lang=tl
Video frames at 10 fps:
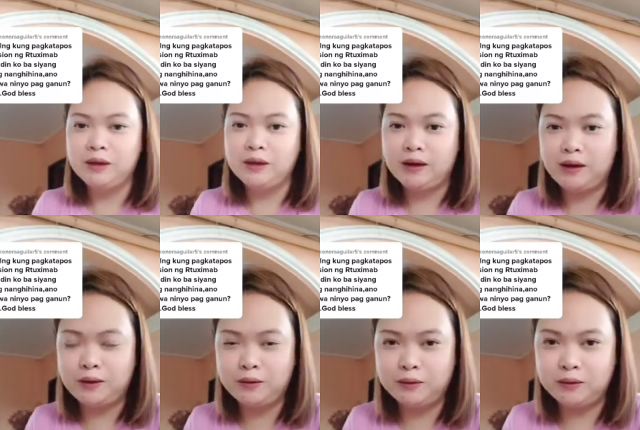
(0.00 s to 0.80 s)

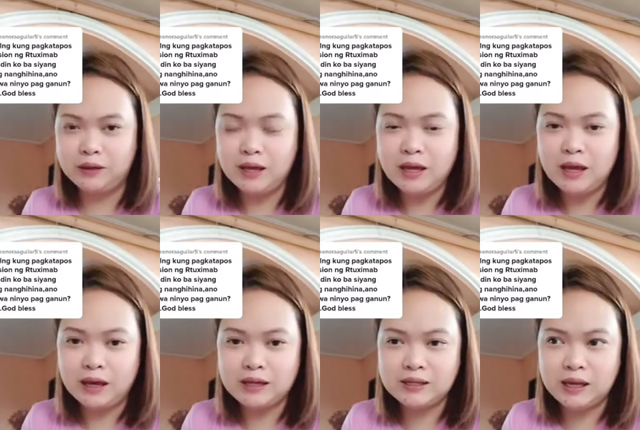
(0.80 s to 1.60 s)
Ayun.
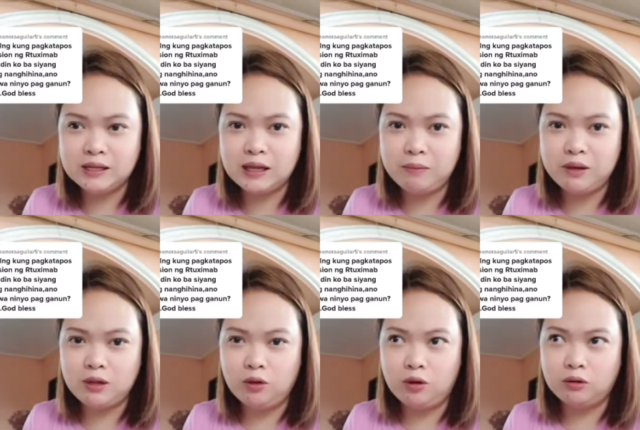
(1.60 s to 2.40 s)
Kasi sabi ni
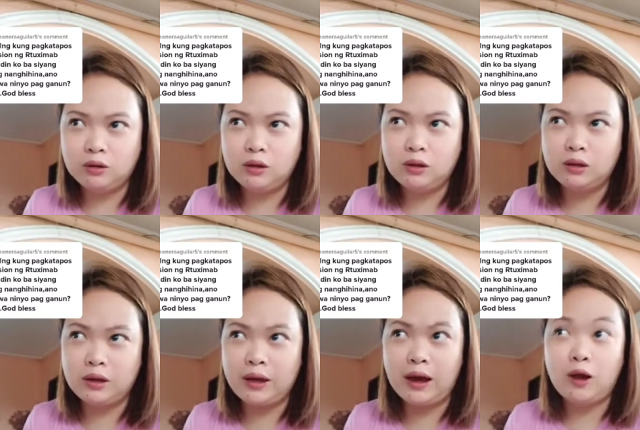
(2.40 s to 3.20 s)
Doc,
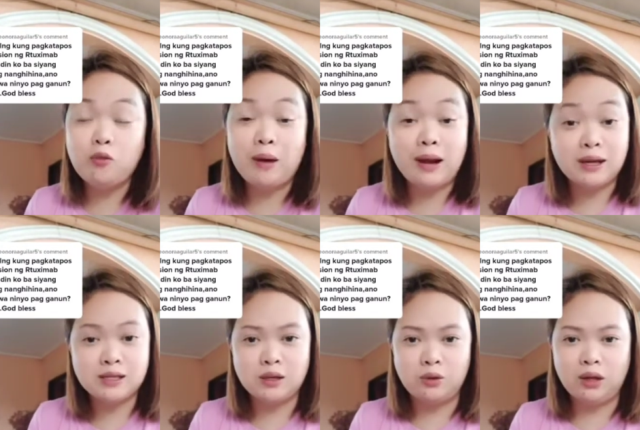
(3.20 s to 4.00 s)
kaya ka lumalakas
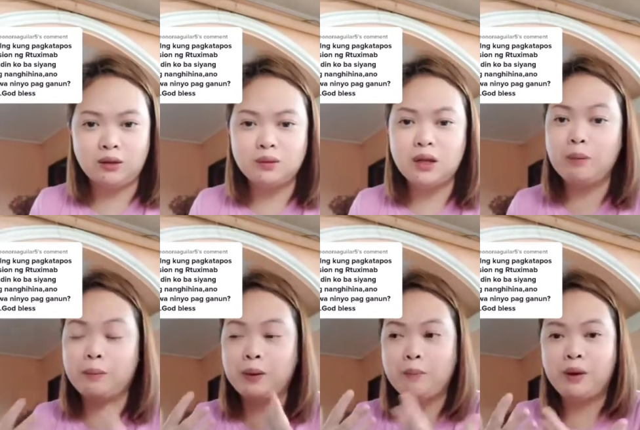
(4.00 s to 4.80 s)
na ulit.
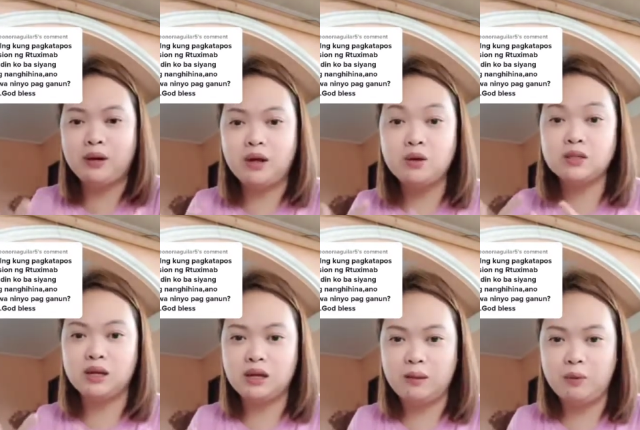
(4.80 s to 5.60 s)
Nagpe-prepare na yung
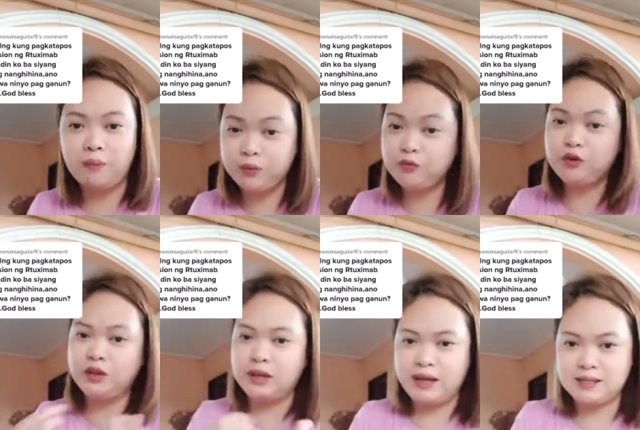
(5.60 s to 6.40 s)
sarili mo for the
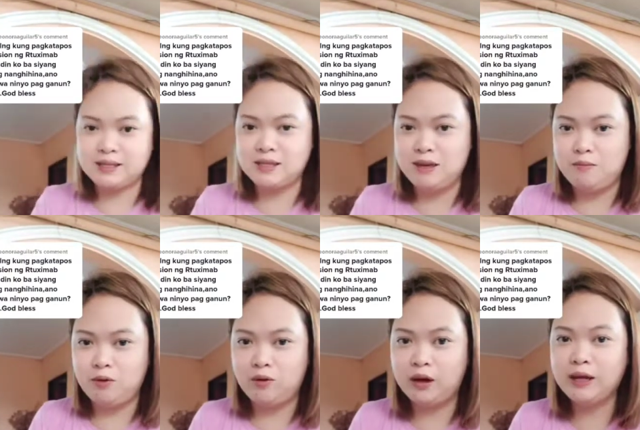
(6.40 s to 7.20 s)
next
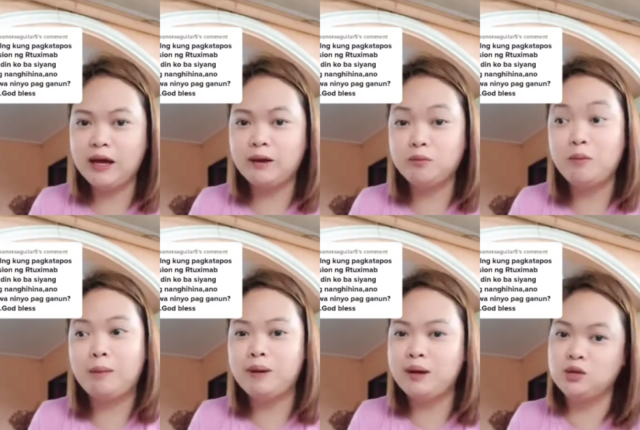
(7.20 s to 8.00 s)
chemo. Kaya
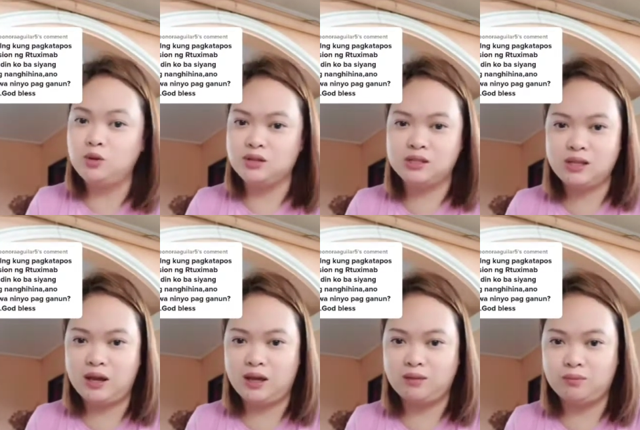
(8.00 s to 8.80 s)
bumabalik yung
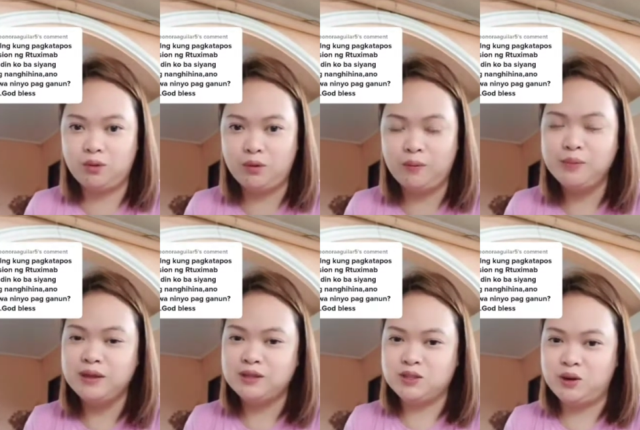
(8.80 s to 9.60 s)
strength mo.
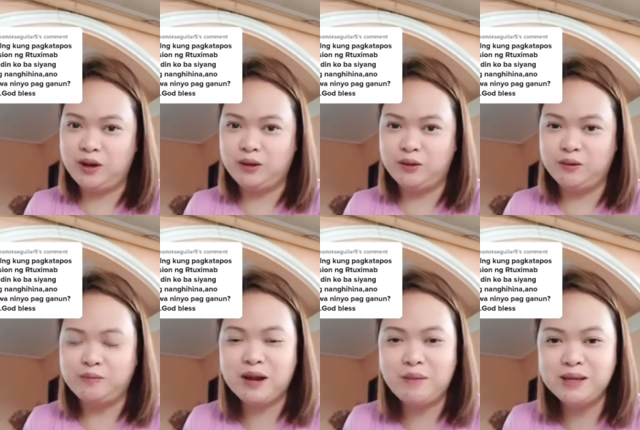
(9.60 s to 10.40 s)
So, ayun.
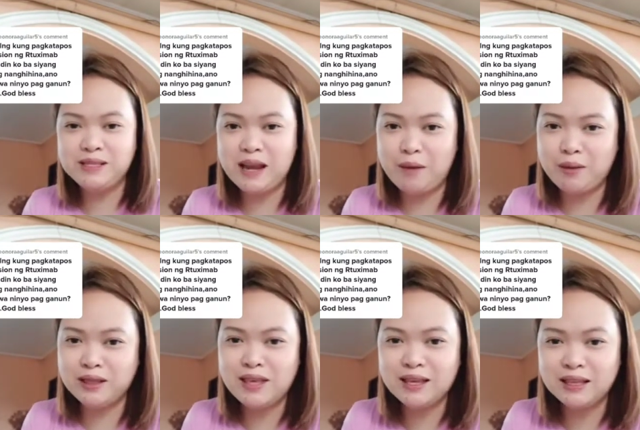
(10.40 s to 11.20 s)
Maraming salamat.
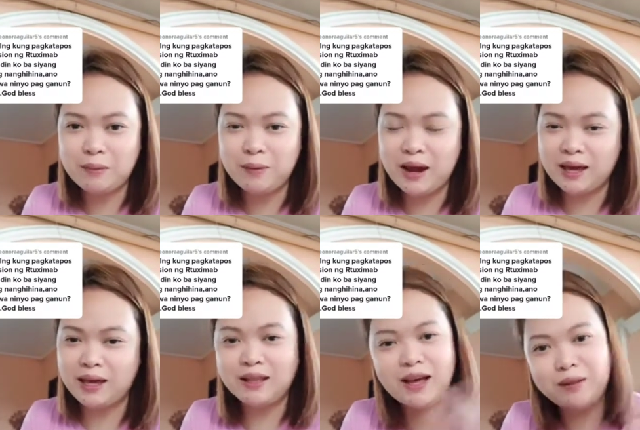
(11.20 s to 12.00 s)
Ingat ka palagi
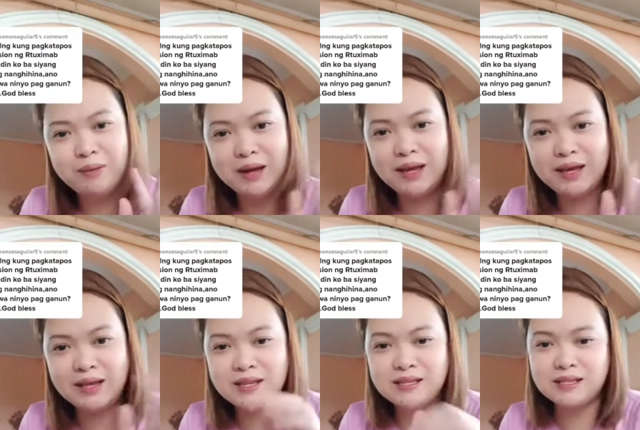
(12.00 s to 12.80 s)
and God
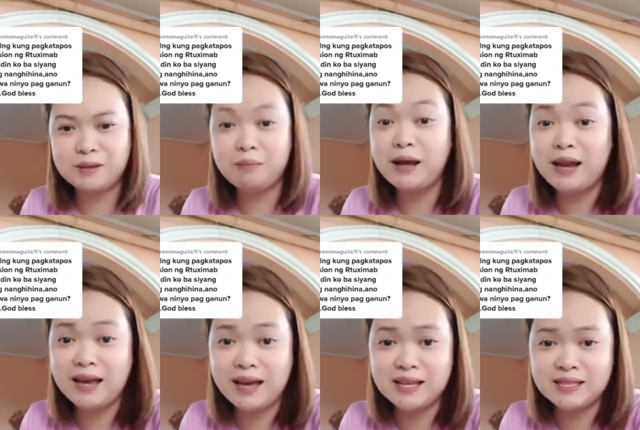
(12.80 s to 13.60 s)
bless. Pagaling
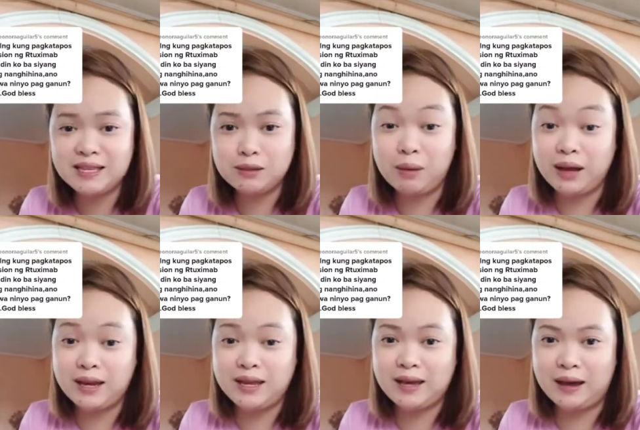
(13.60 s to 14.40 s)
ha, sis.
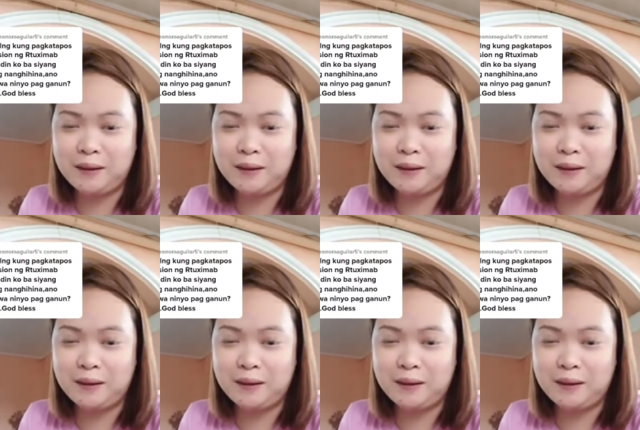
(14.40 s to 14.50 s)
Pagaling ka.